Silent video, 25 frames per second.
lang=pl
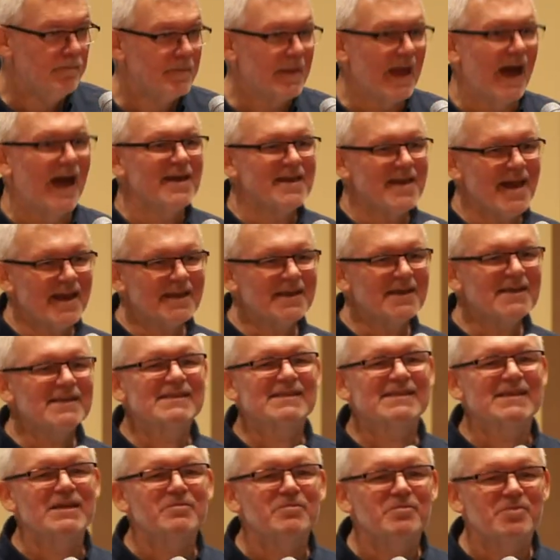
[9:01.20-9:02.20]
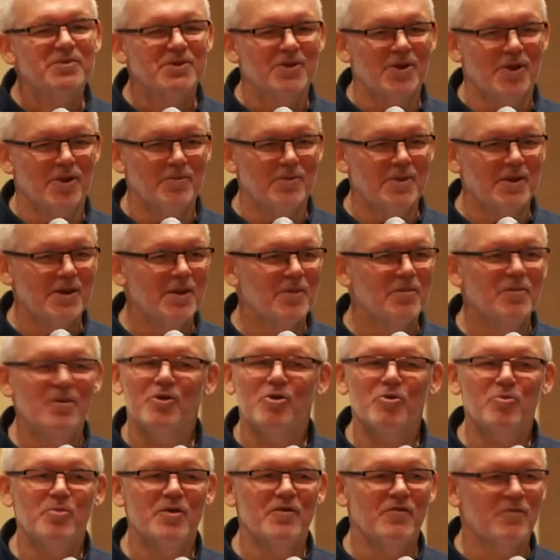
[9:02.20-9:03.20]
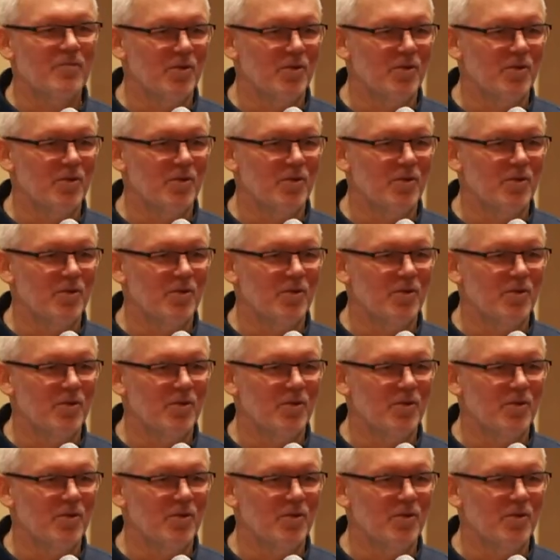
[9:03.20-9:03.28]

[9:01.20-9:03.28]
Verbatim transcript: A jaki symptom byłby w